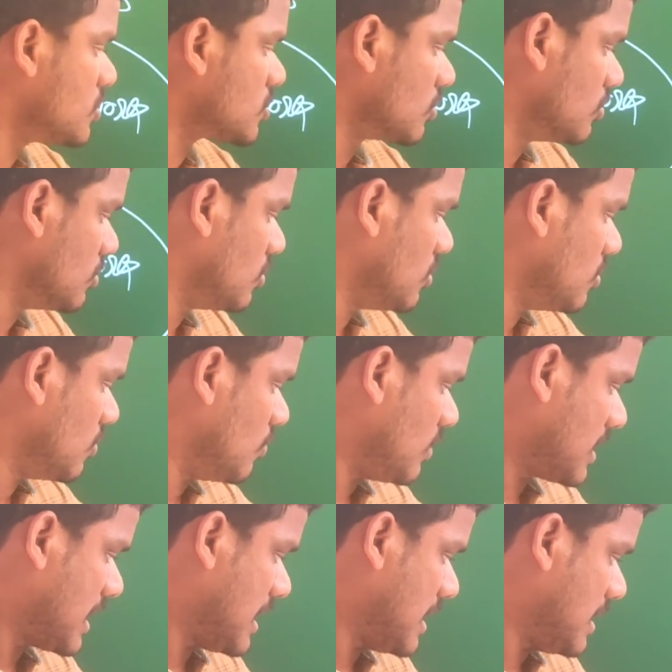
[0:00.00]
కొంచెం
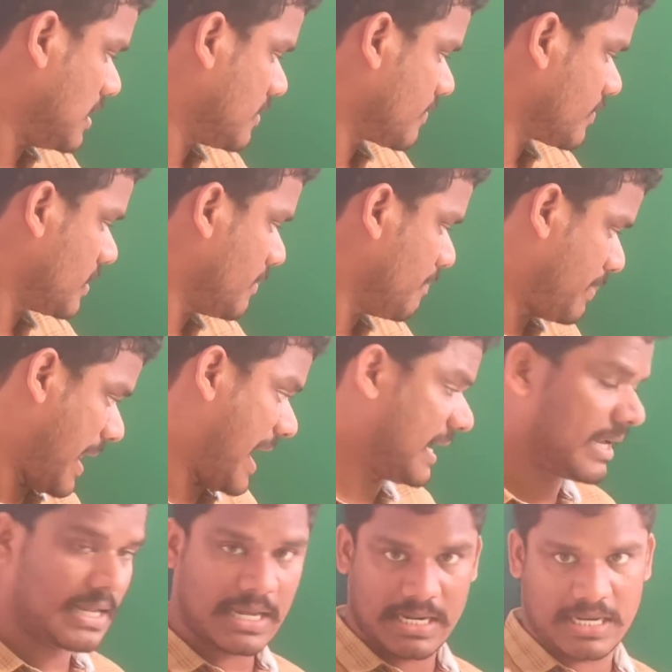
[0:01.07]
ఒక
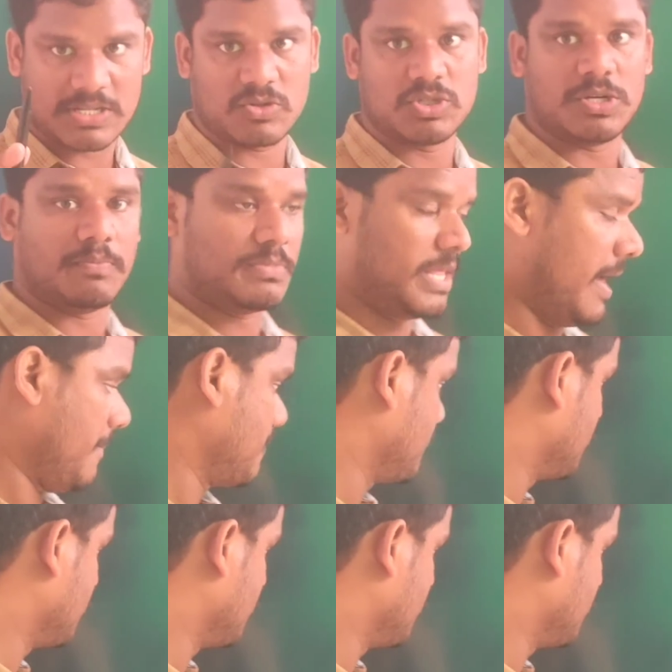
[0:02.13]
ప్రాక్టికల్ నిజం చెప్తా